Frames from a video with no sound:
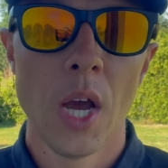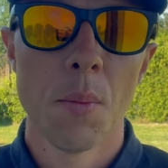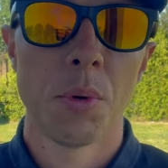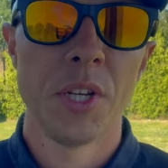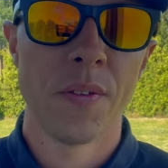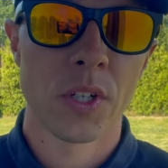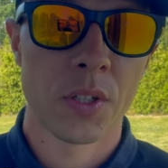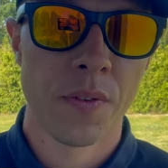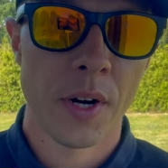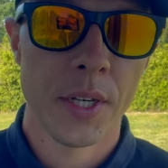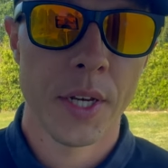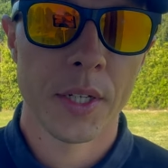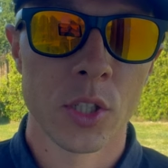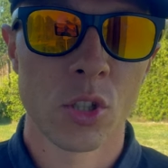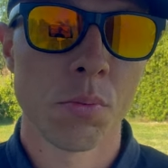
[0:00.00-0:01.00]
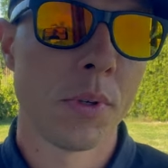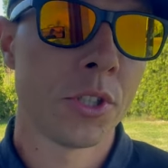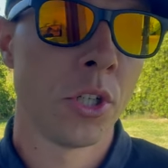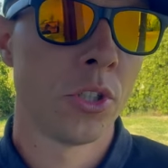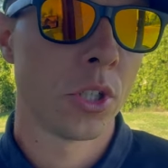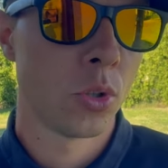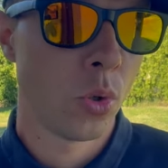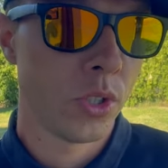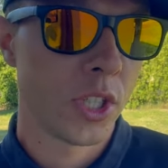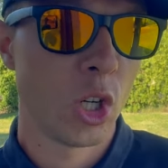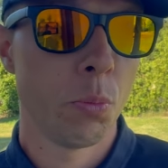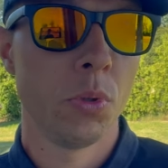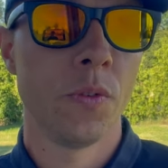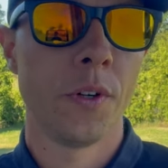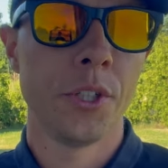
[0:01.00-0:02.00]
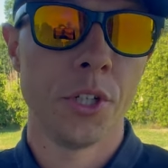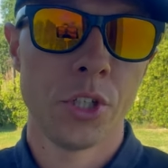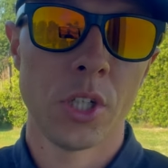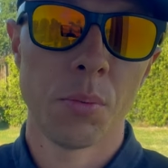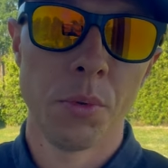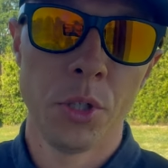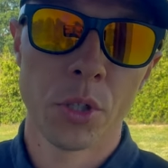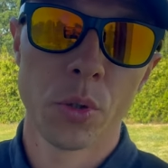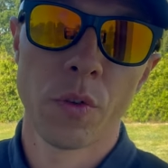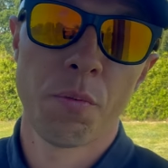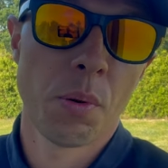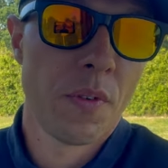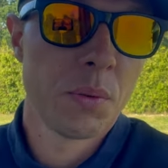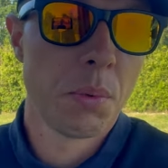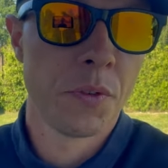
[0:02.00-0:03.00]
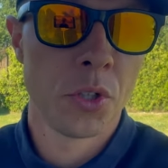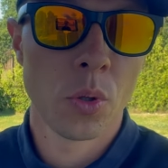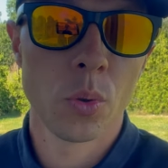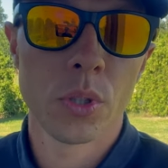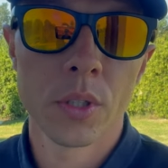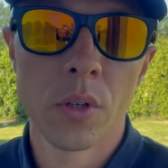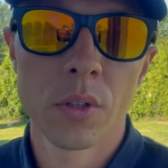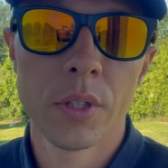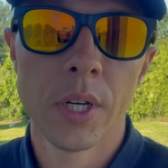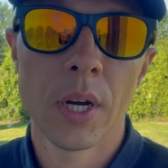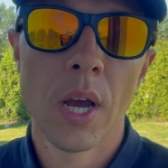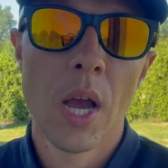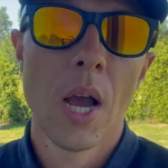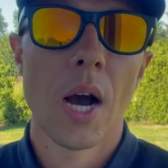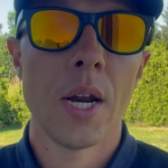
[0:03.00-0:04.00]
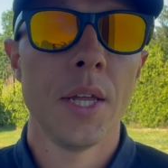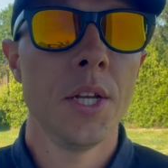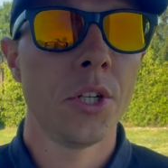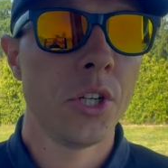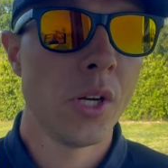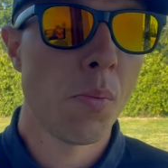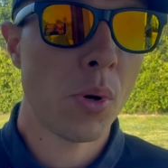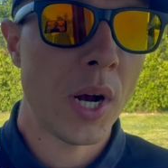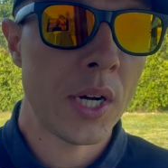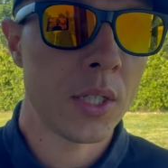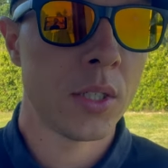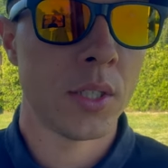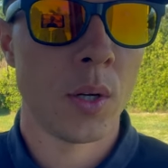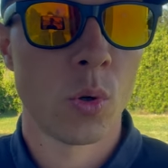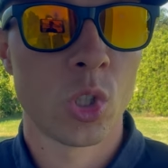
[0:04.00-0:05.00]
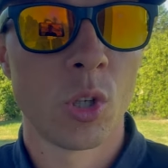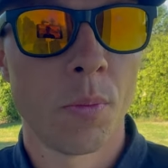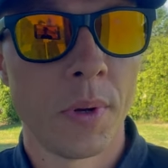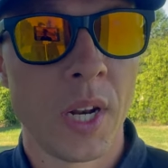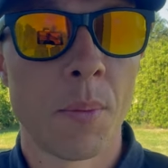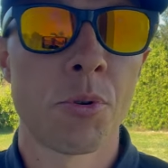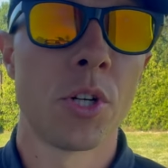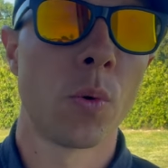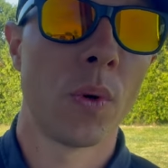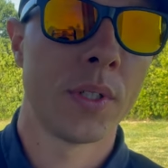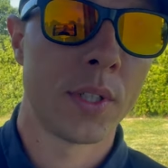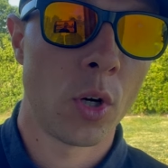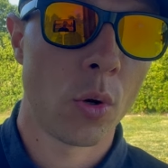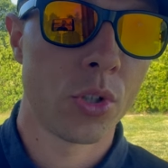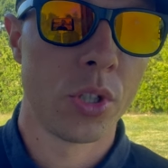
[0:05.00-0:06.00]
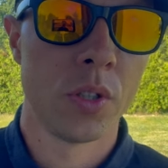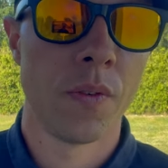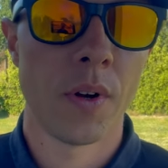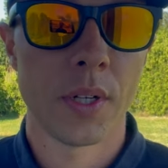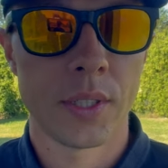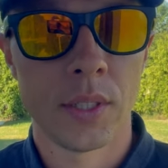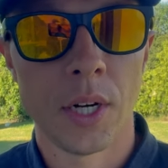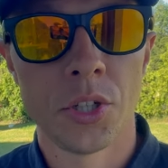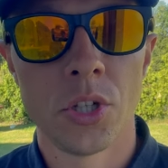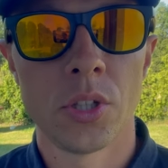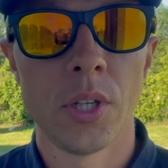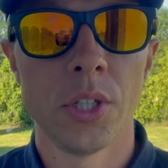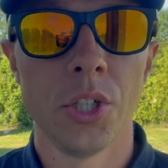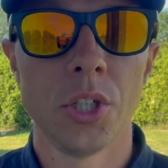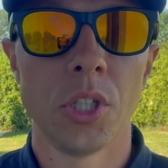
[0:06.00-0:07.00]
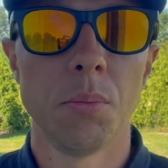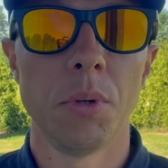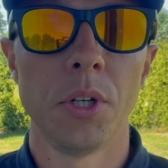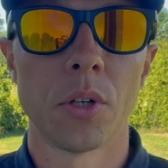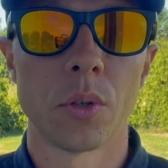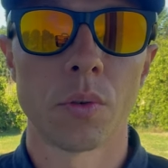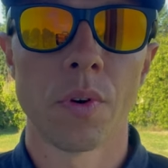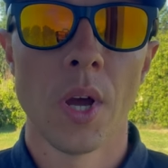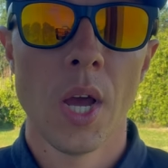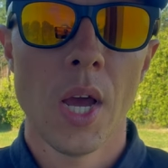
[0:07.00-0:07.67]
ponieważ fajnie zobaczyć, że ktoś zarobi 20 milionów powiedzmy w ciągu tygodnia, ale nikt ci nie pokaże, że ta osoba na przykład za rok czy dwa straci 40 milionów.